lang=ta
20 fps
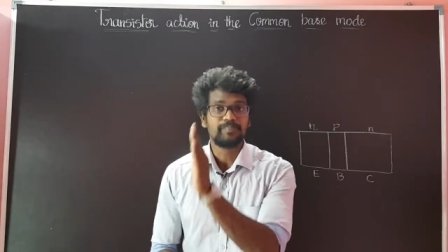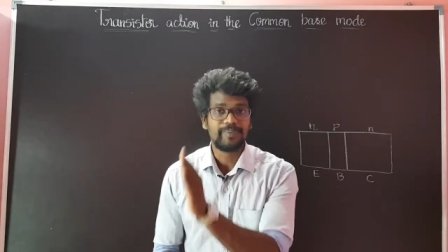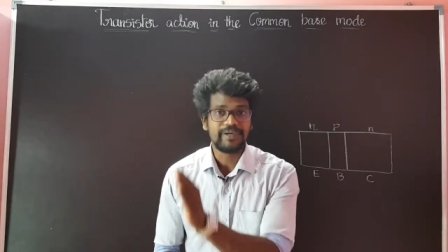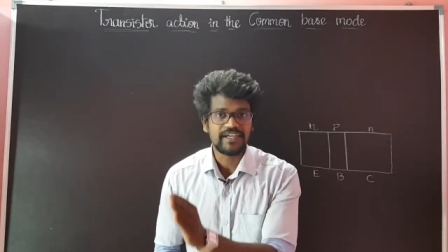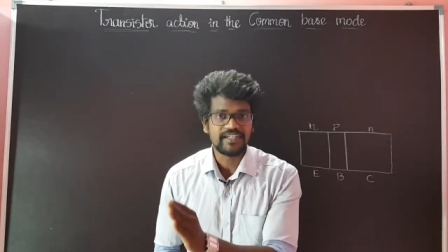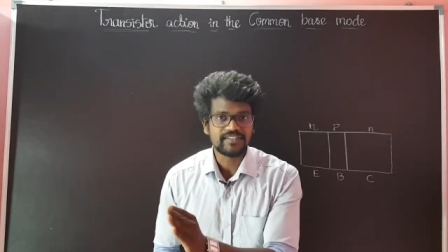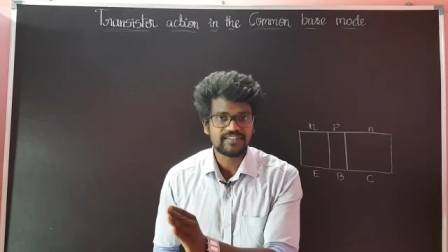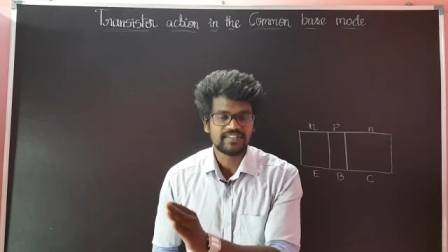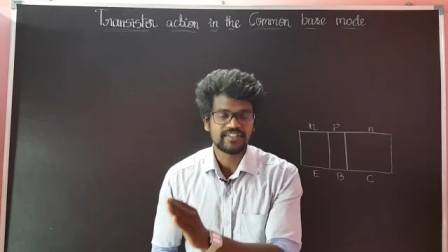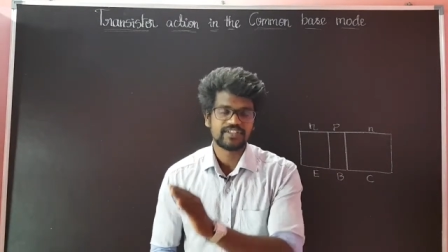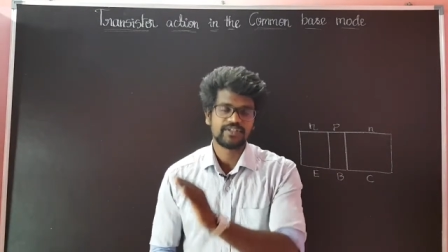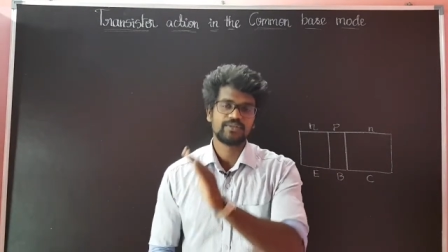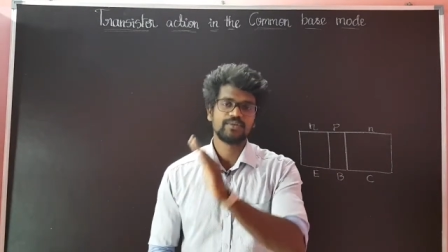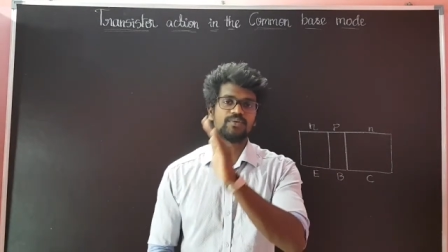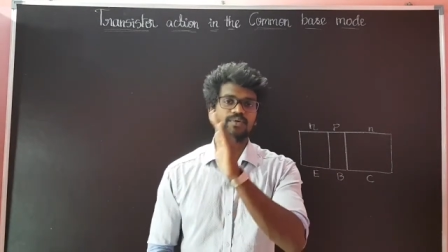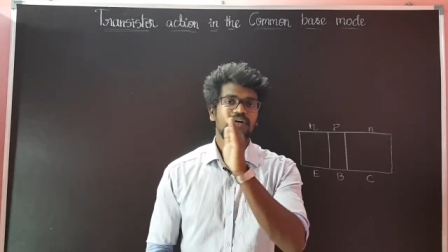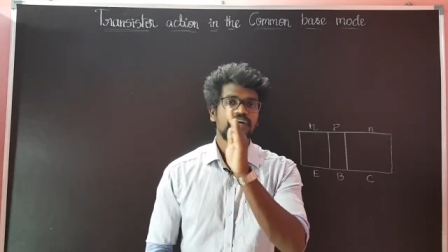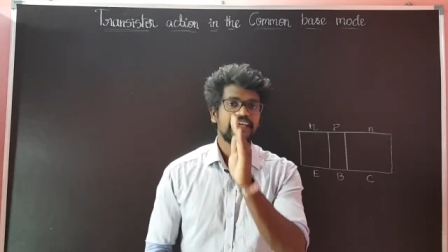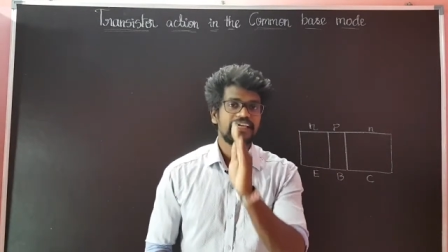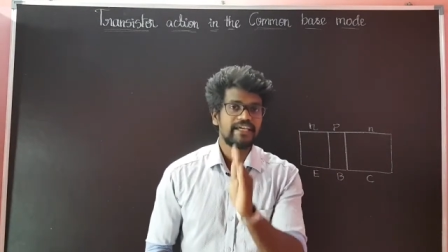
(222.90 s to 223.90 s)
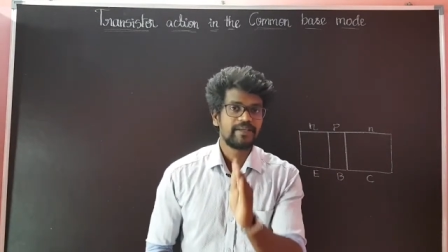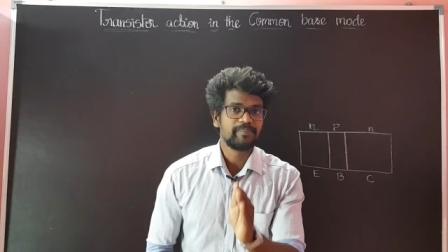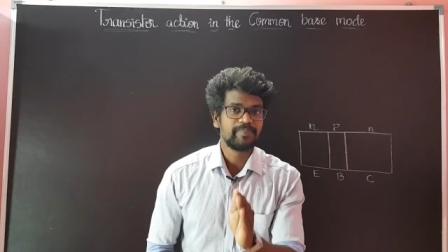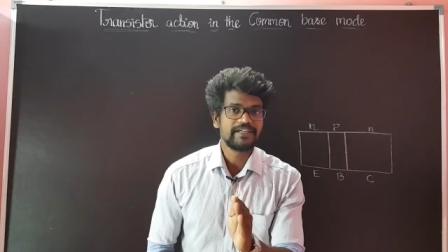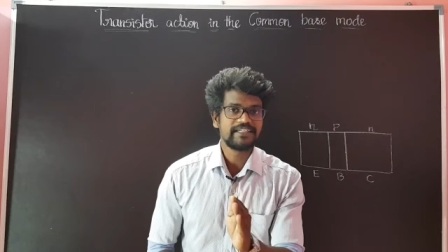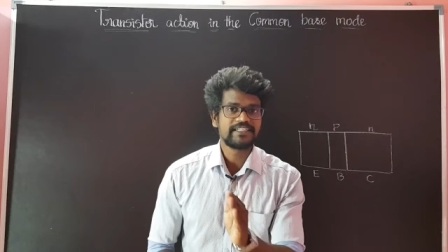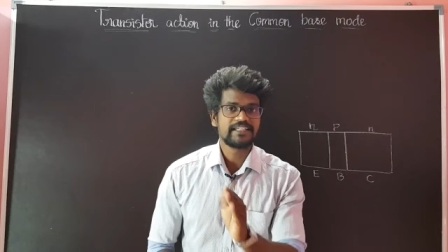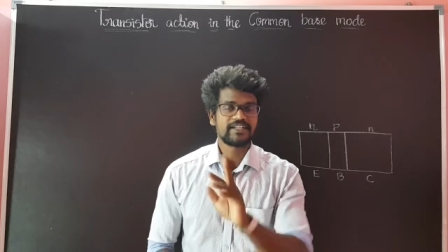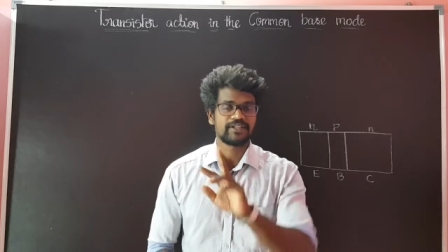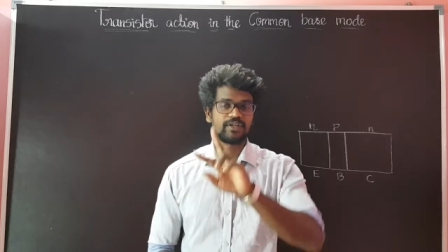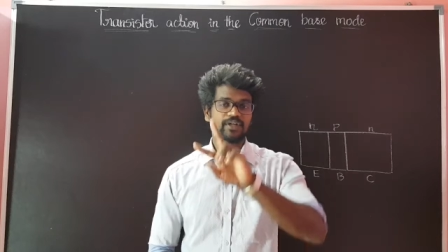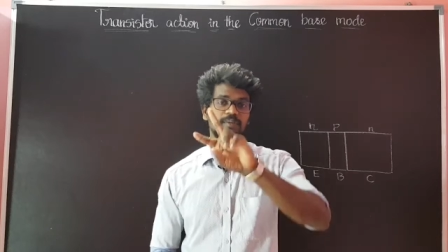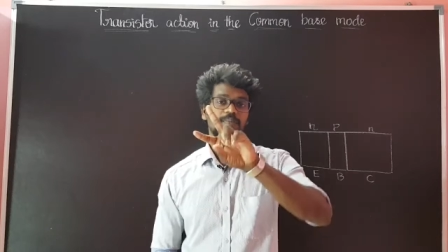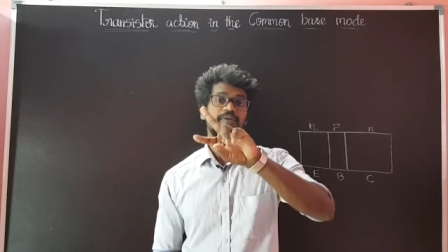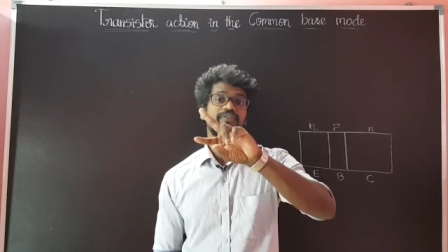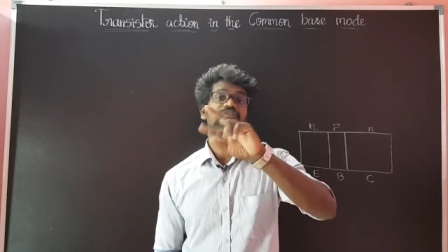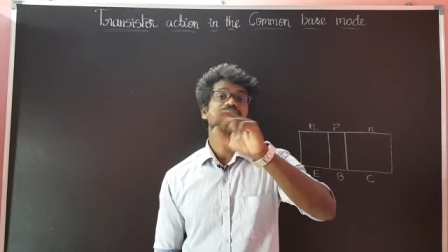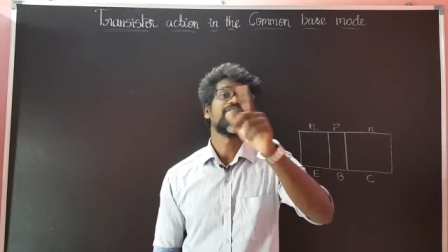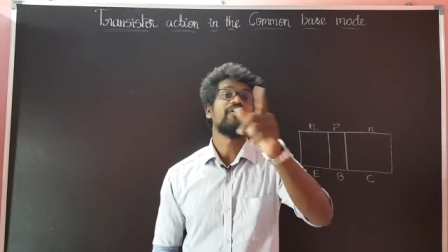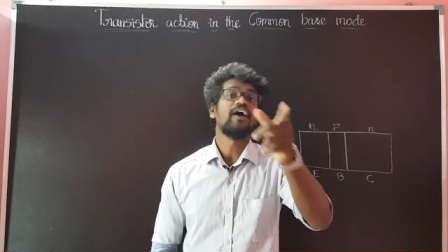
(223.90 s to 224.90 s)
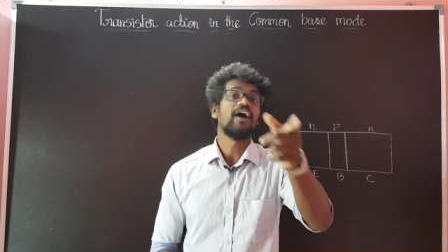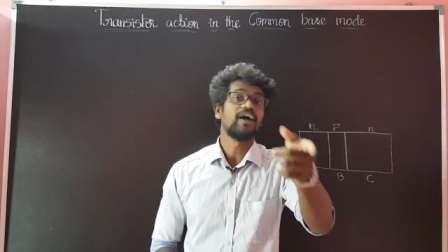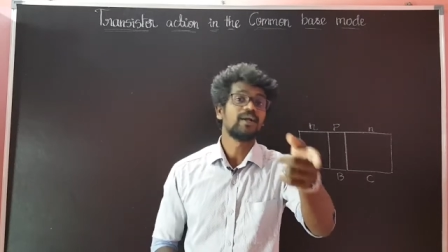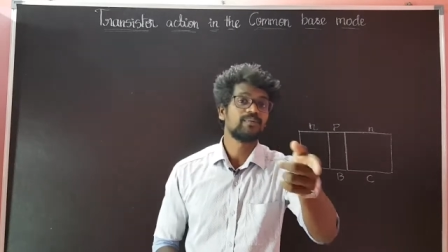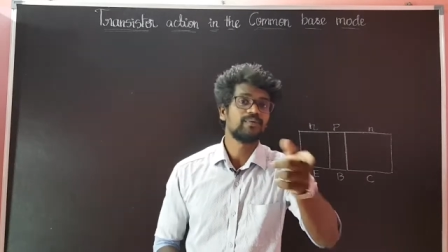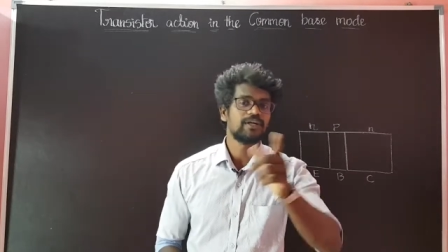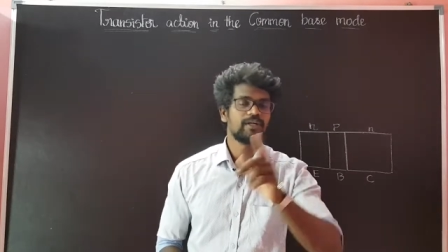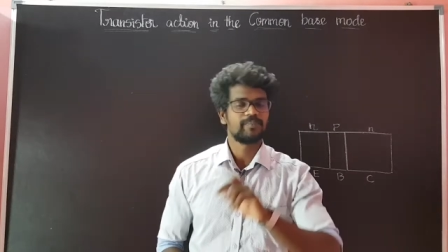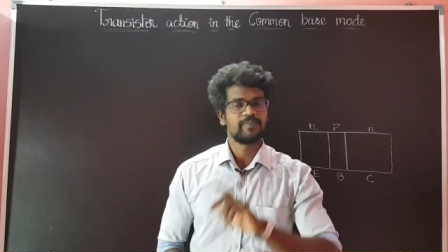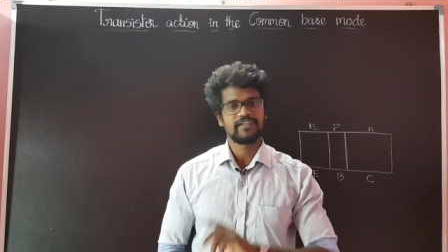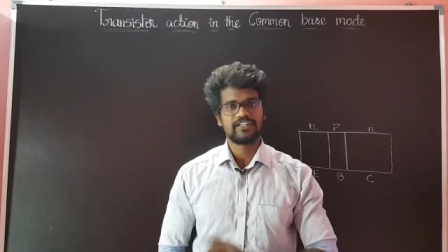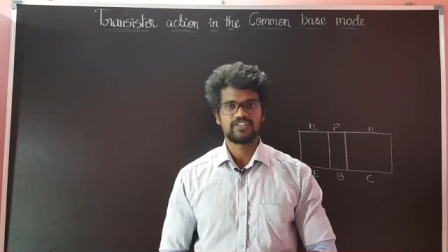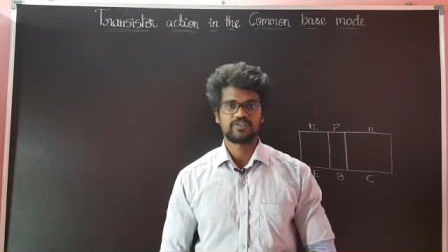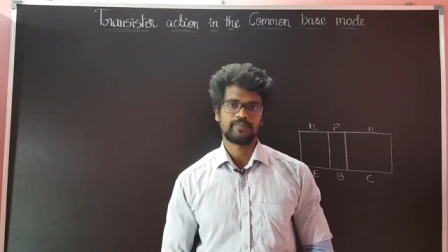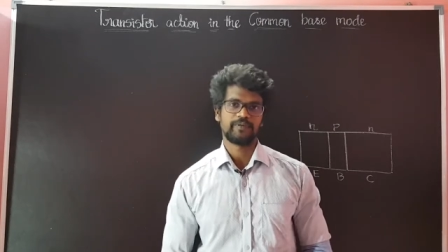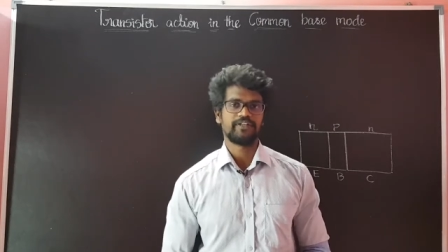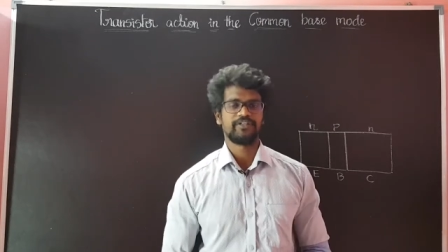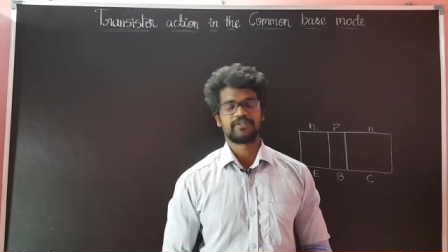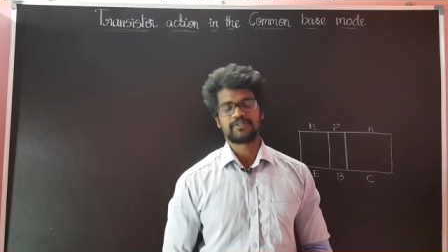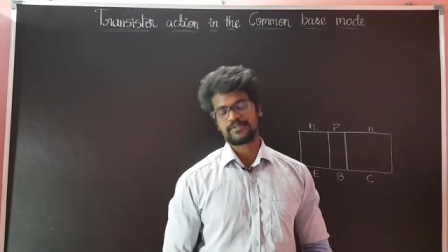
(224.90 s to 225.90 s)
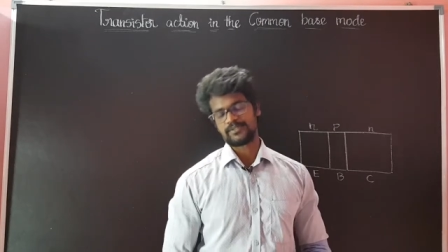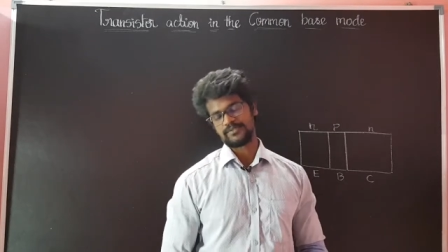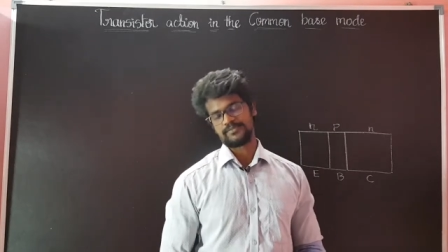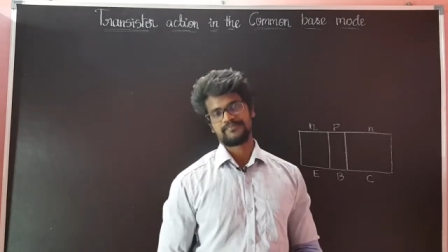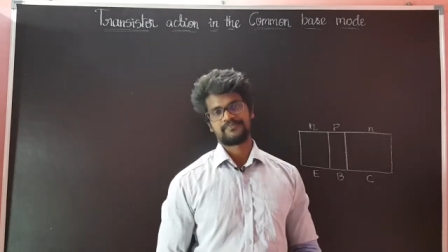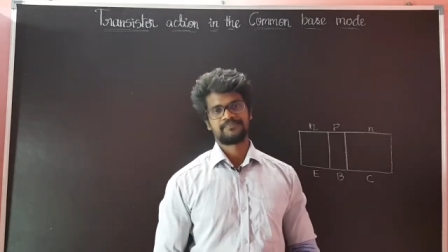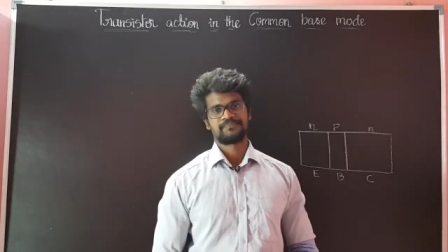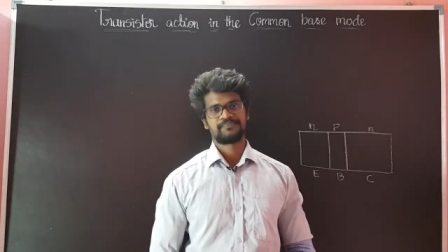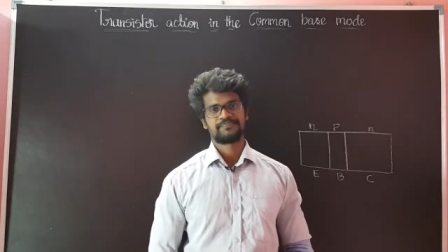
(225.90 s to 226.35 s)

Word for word: பேஸையும் எமிட்டரையும் நம்ம ஃபார்வர்டு பயஸ் பண்ணியிருக்கணும்